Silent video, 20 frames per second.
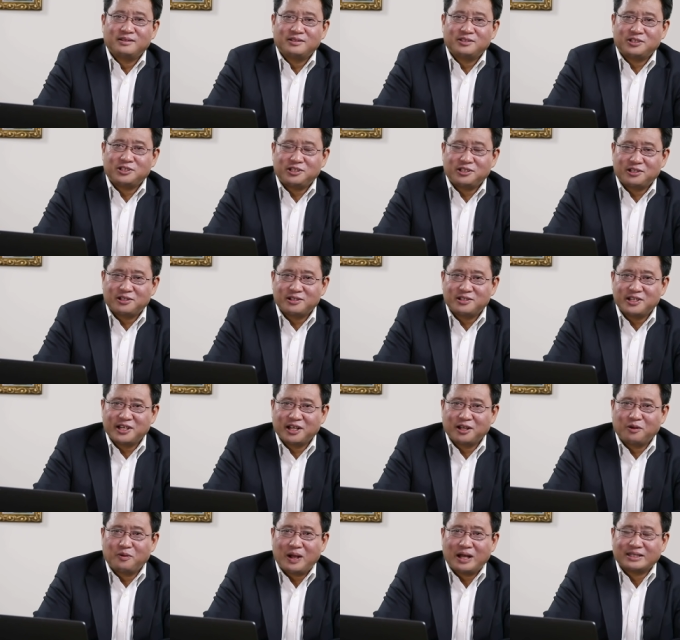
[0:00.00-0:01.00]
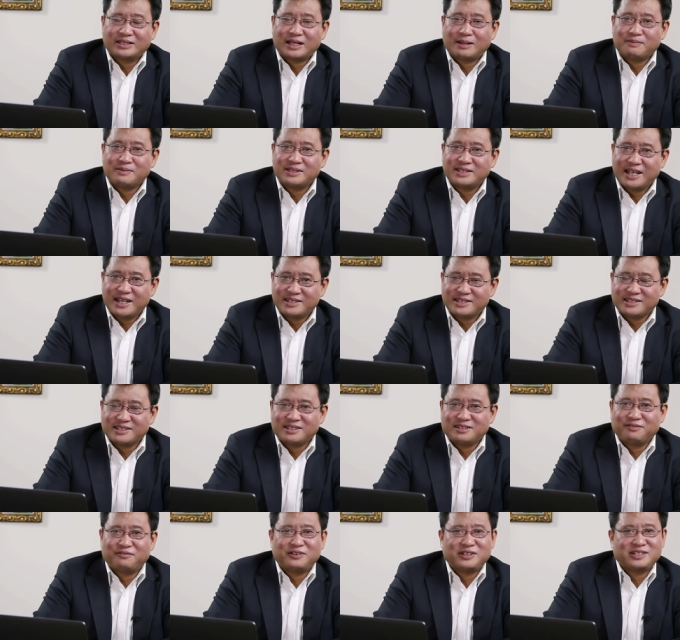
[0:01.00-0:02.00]
其实这个话咱们再仔
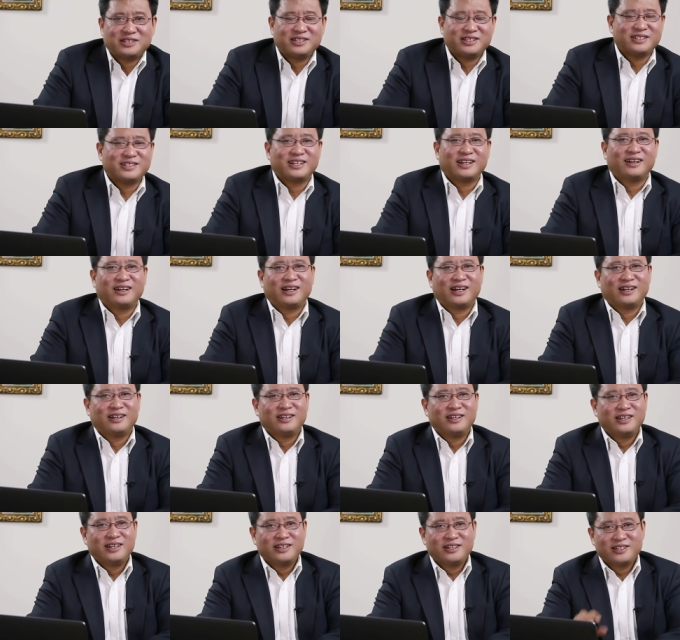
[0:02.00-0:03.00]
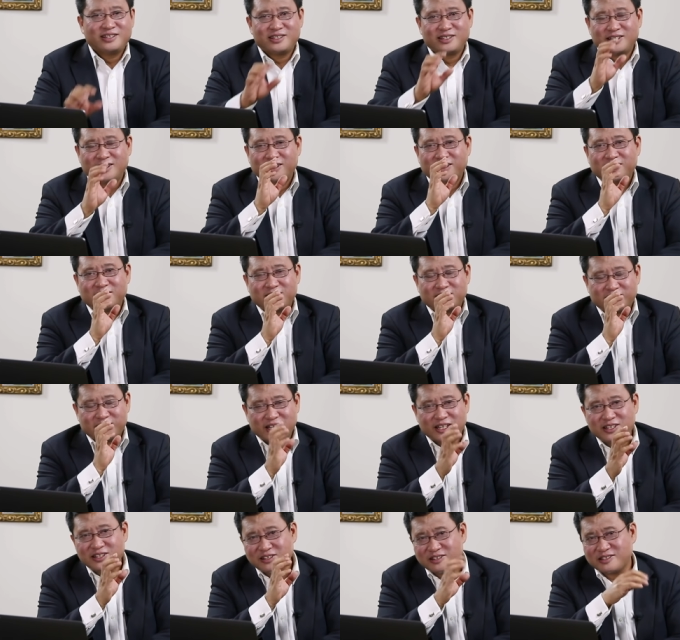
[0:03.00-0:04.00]
细分析一层哈，
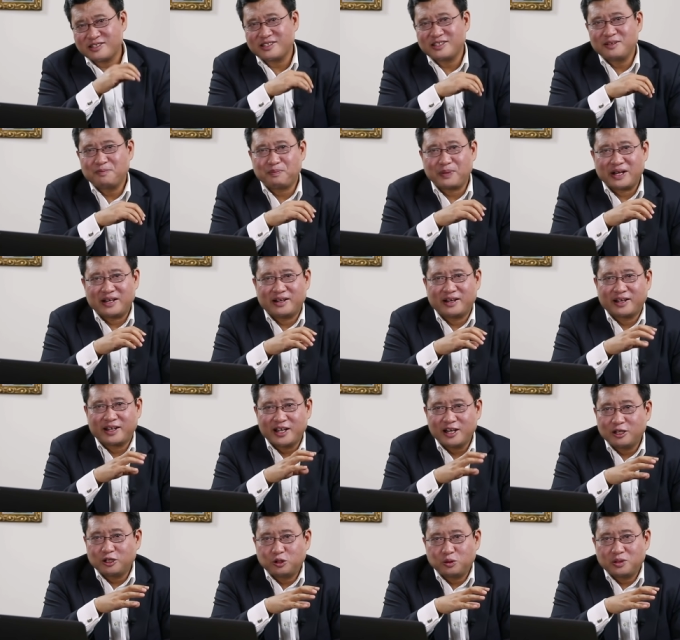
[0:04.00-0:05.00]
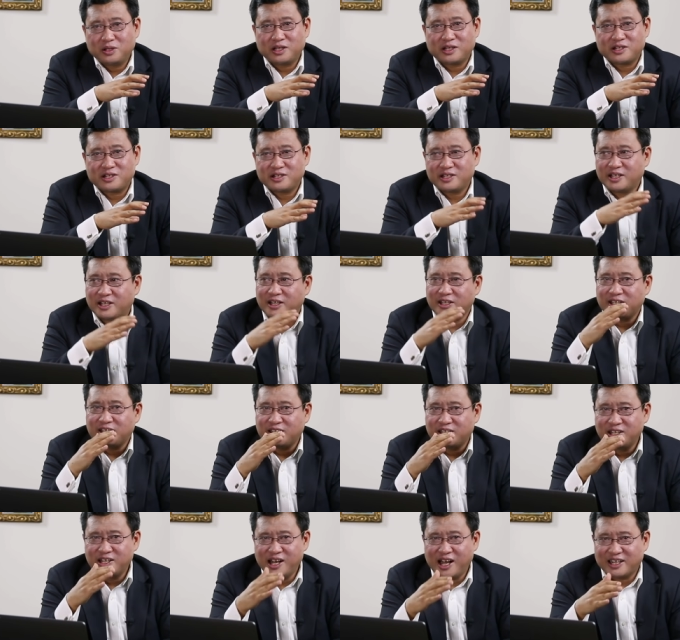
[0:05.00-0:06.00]
陈志思本人更多的是一个
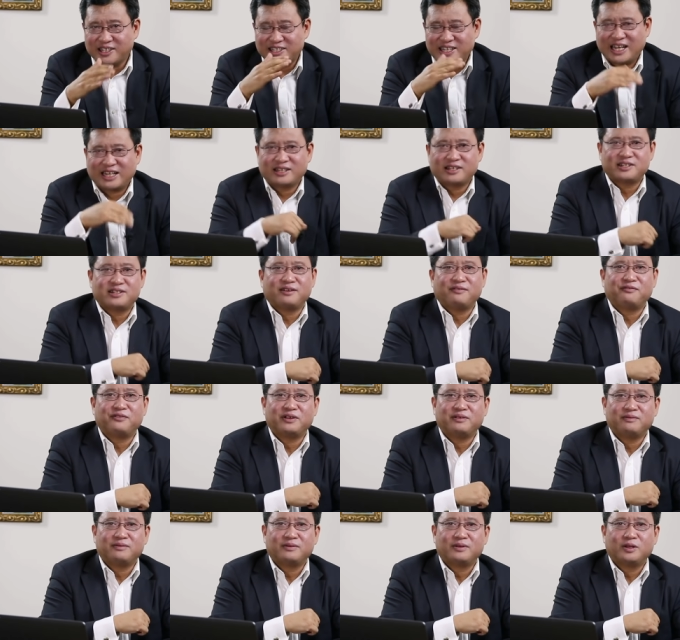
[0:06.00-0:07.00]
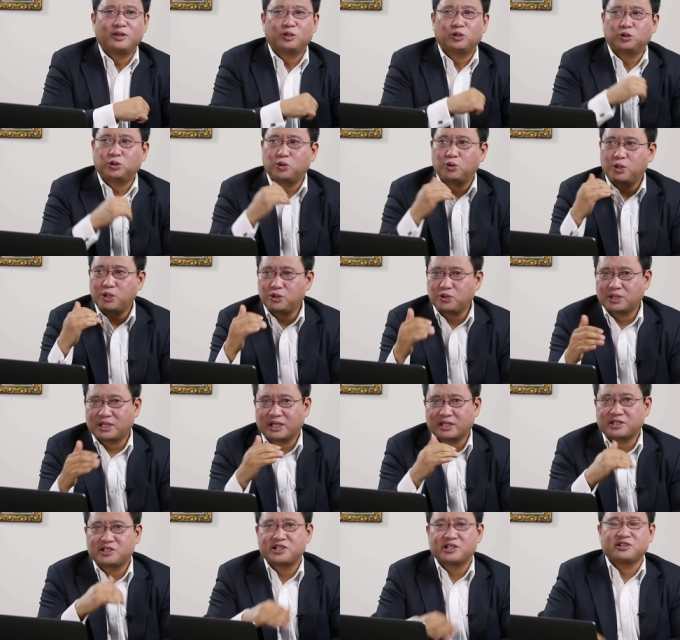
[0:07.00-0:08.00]
银行家的身份。多于
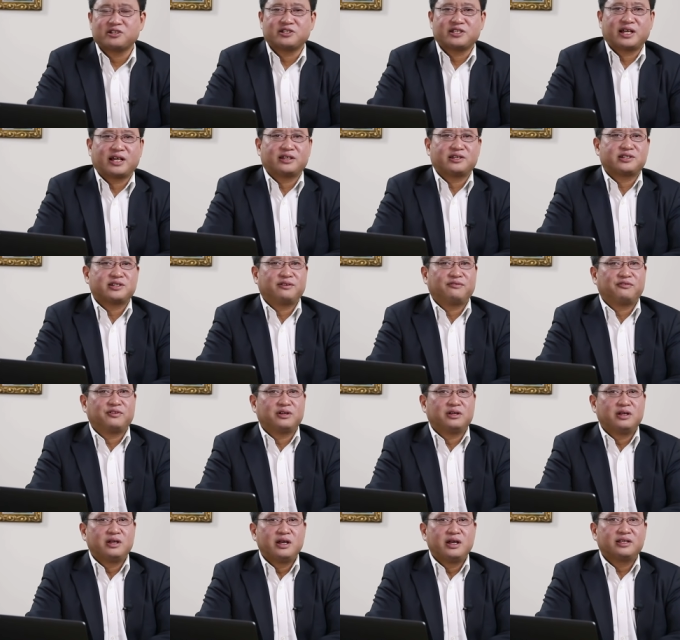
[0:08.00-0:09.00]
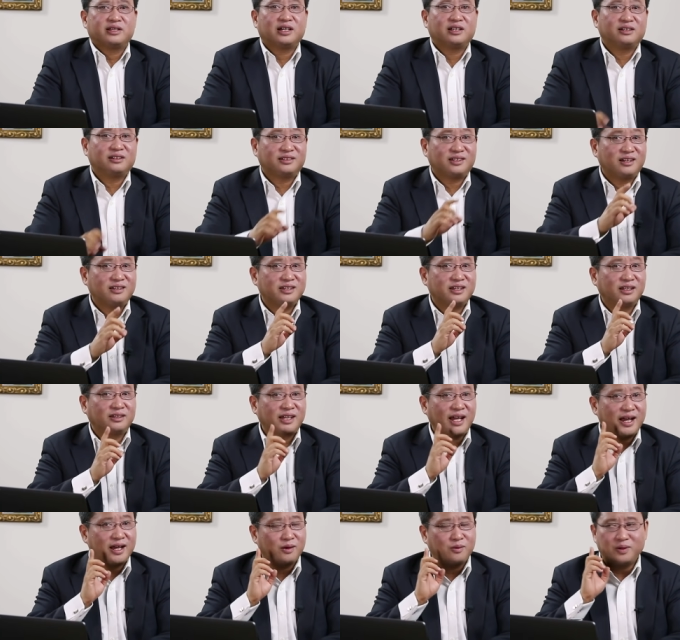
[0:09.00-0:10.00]
他的政治家的身份，他是当年
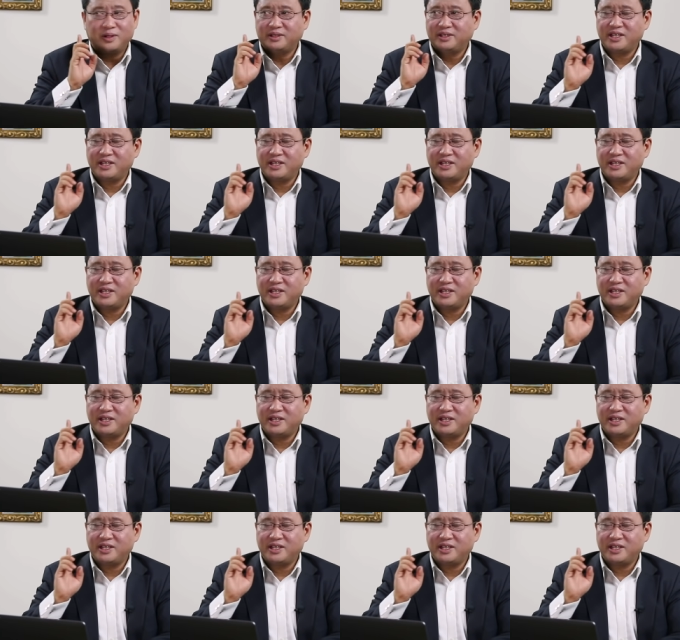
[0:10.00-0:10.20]
泰国